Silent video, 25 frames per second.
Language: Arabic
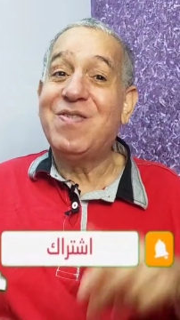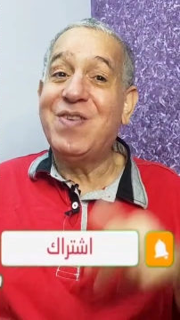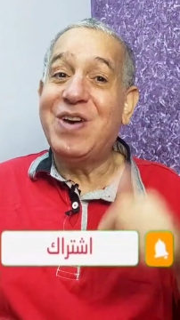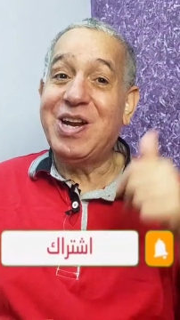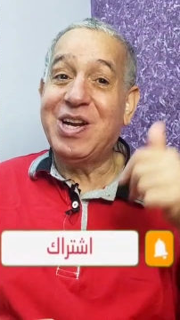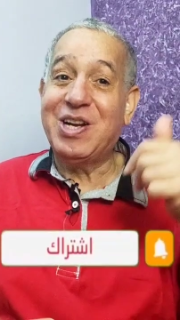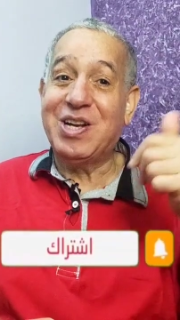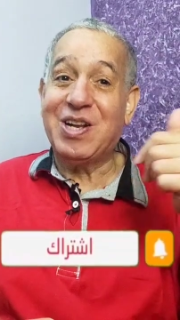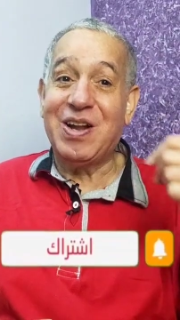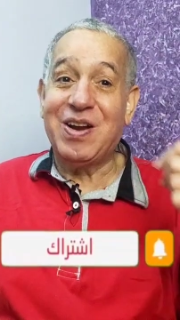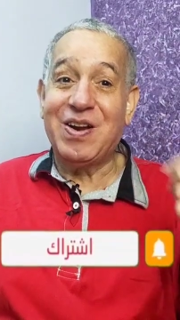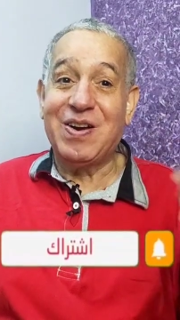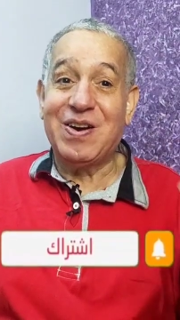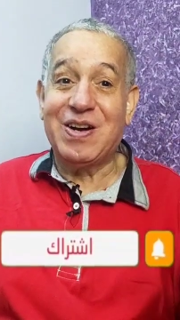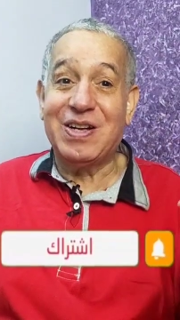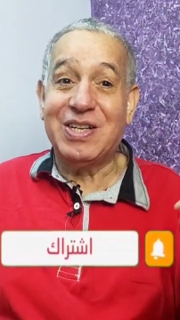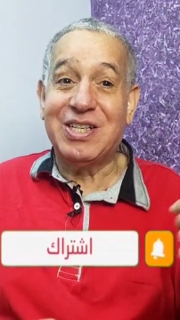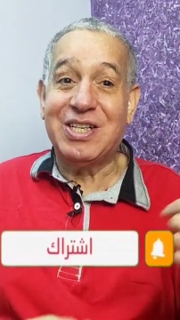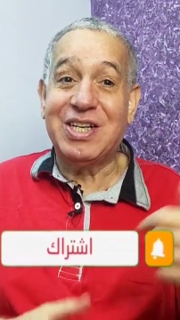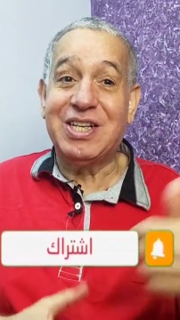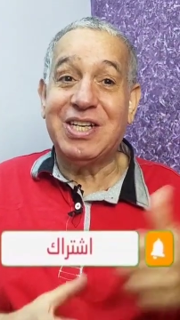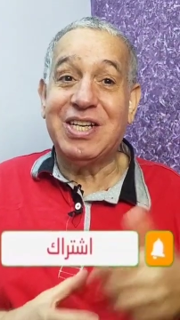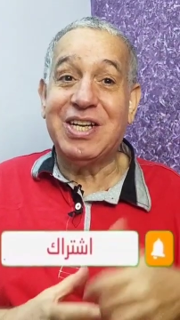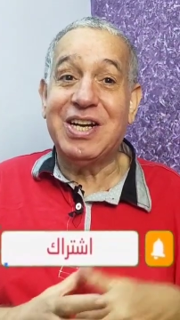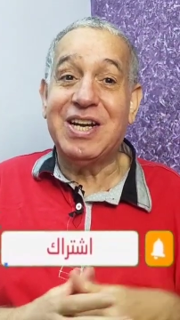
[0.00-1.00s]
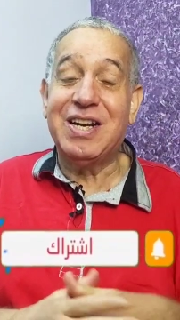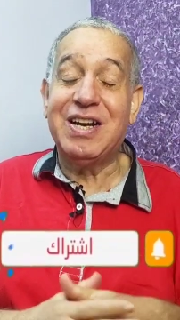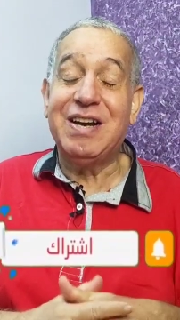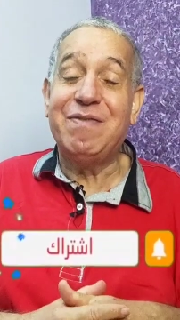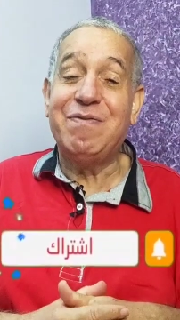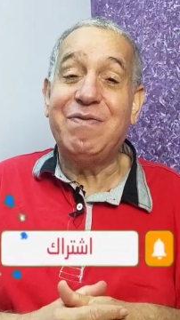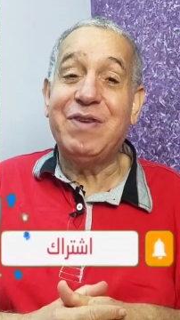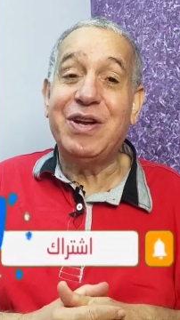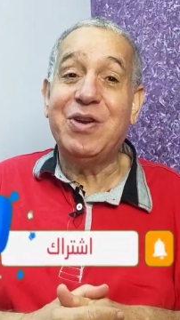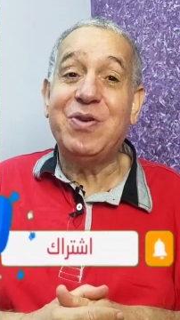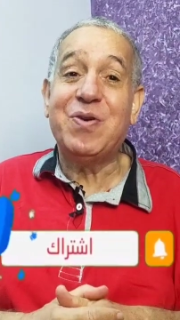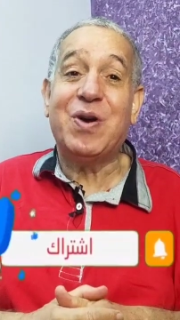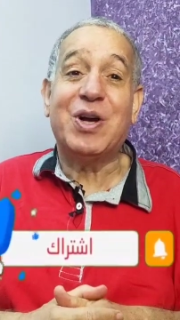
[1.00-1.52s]
ويا ريت لايكات كتير
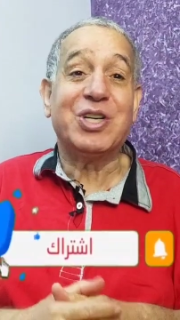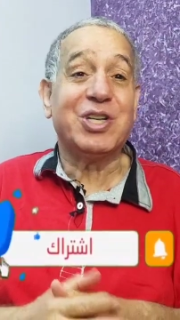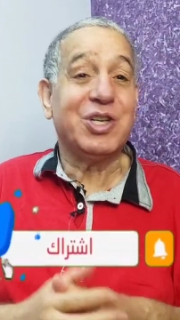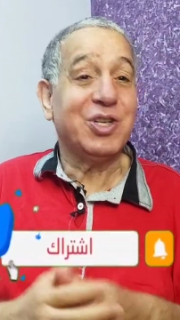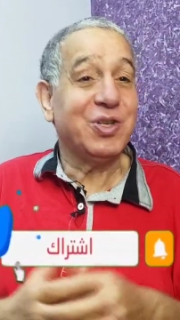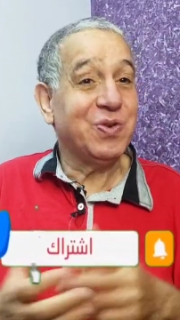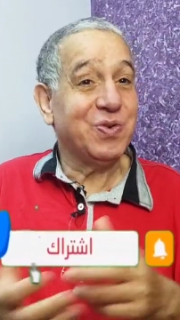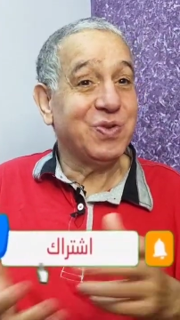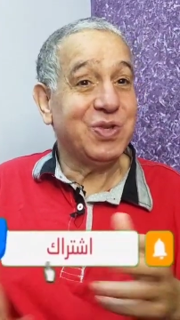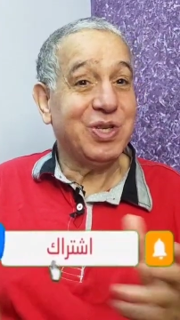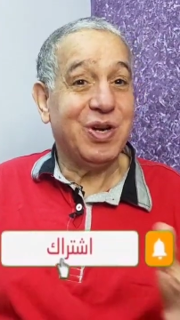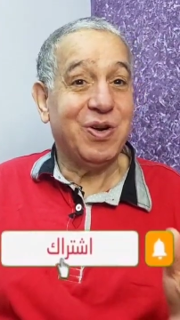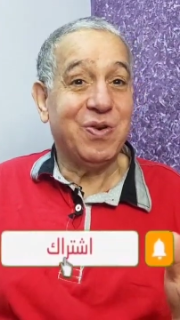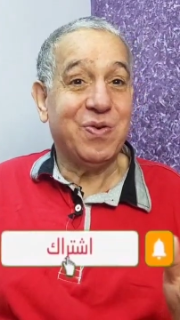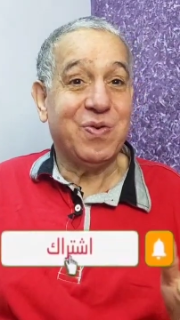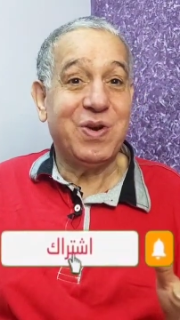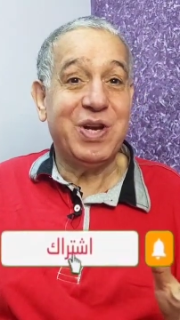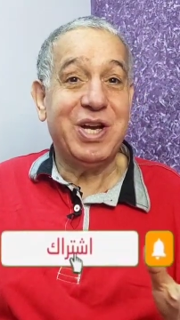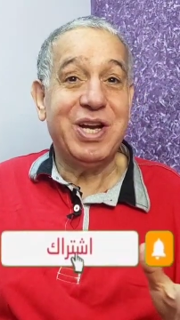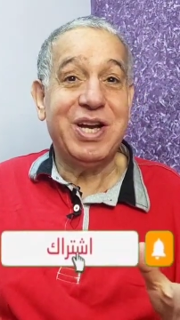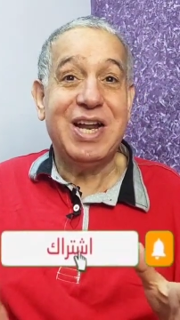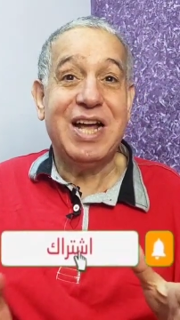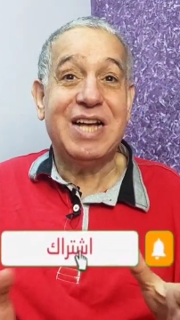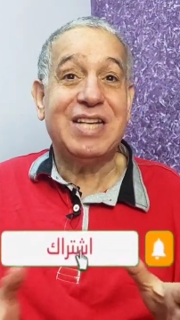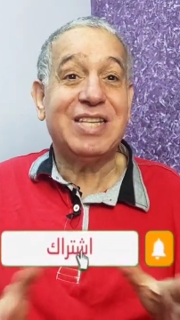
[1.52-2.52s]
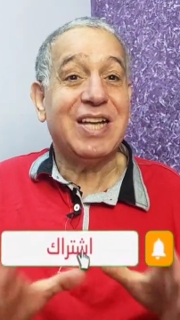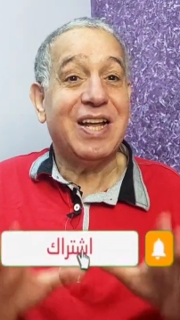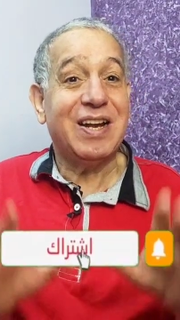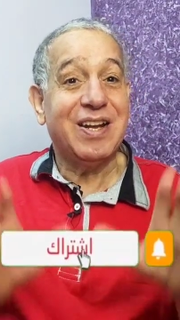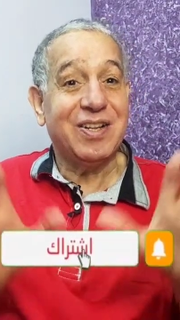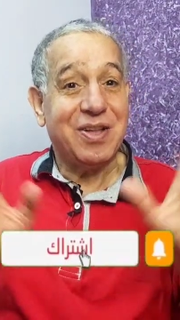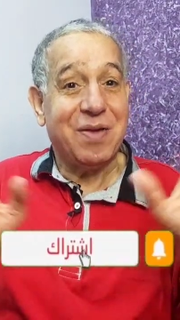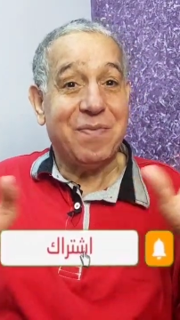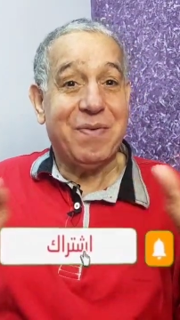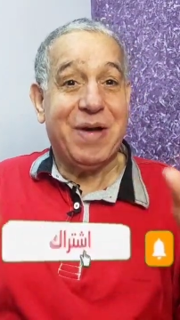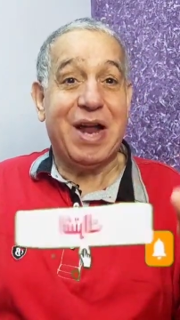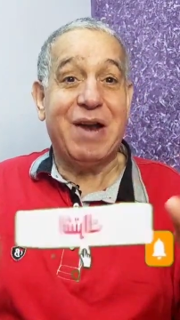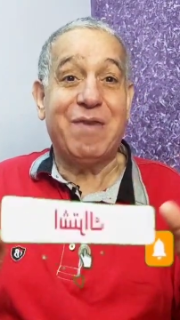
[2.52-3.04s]
للفيديو عشان توصل لكل الناس
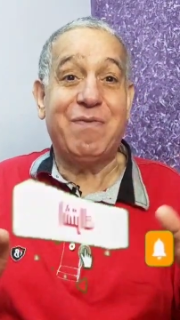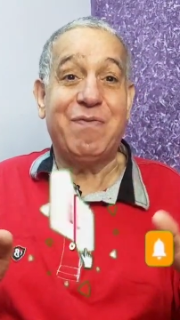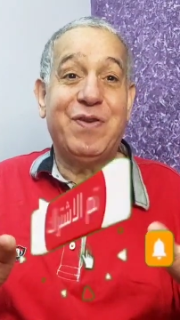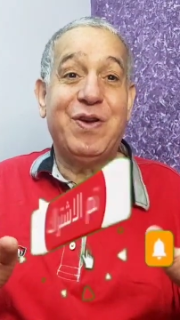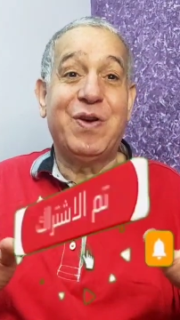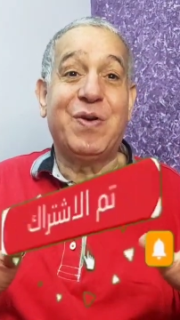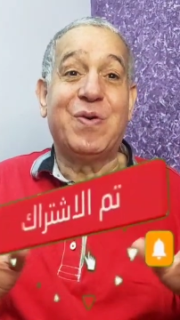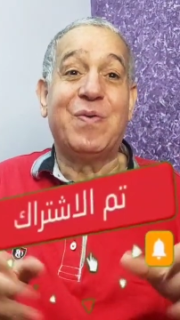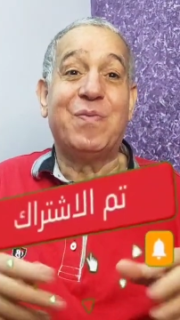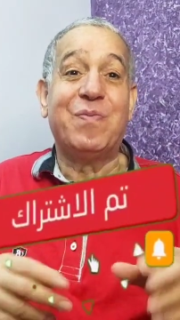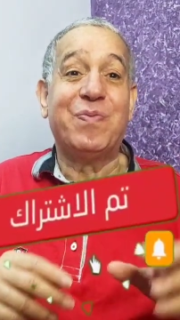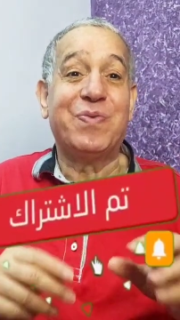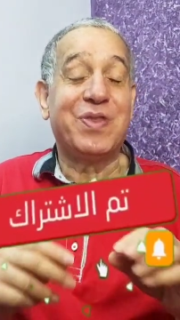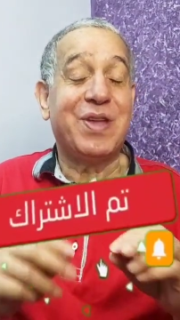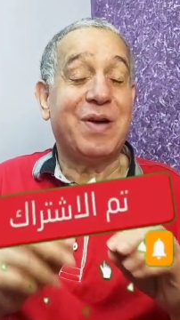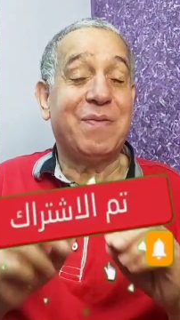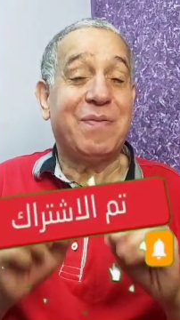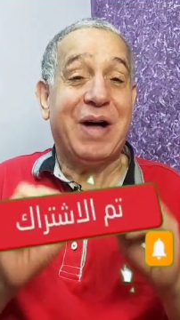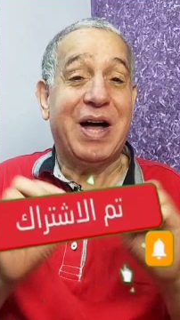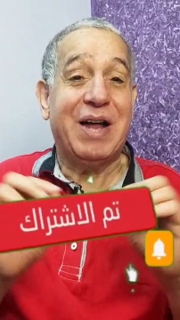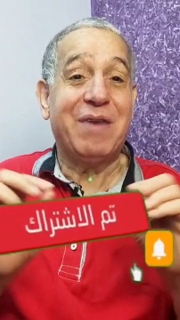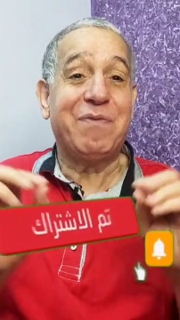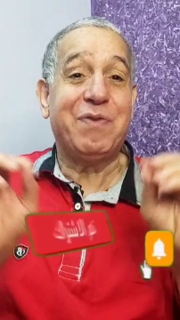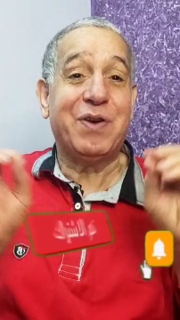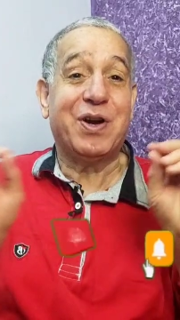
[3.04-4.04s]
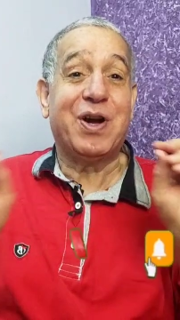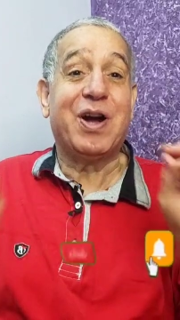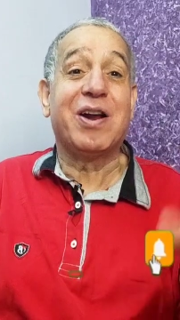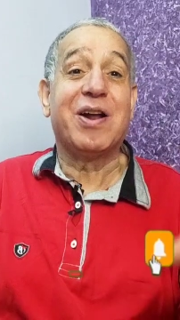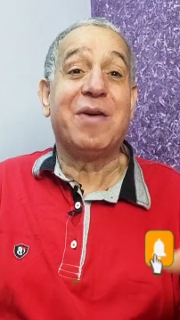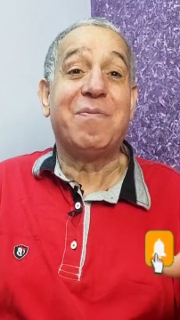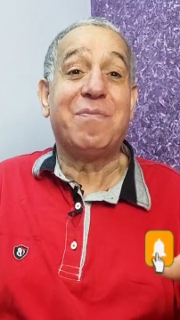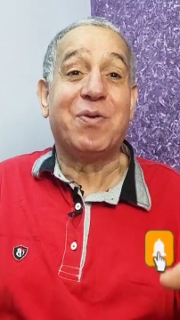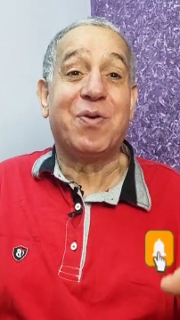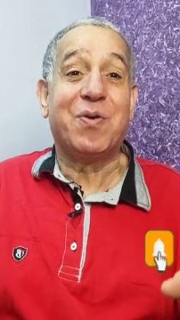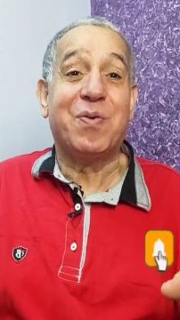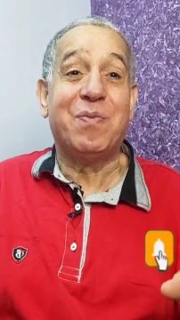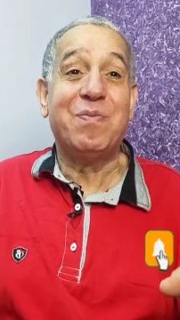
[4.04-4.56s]
انا طمعان فيكم طمعان في
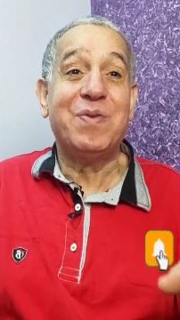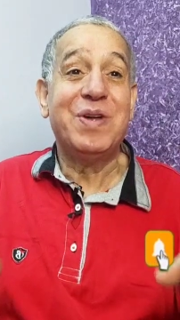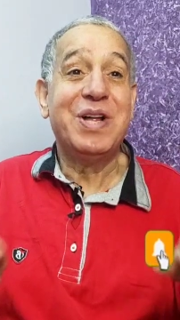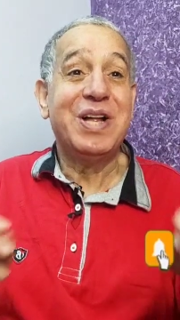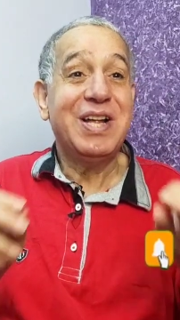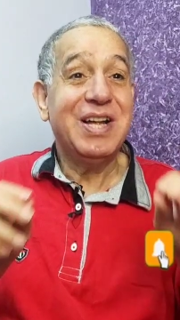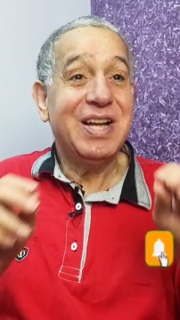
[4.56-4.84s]
كرمكم